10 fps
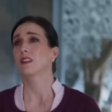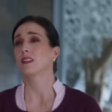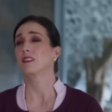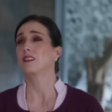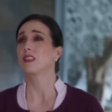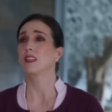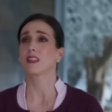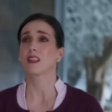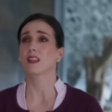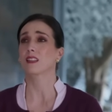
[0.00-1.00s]
Que
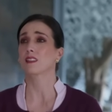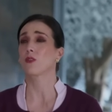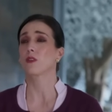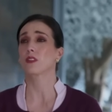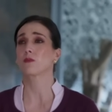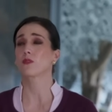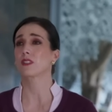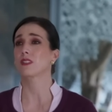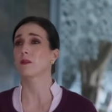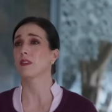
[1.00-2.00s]
entienda que ese egoísmo no
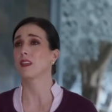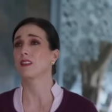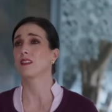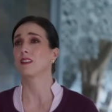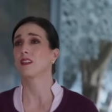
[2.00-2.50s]
está bien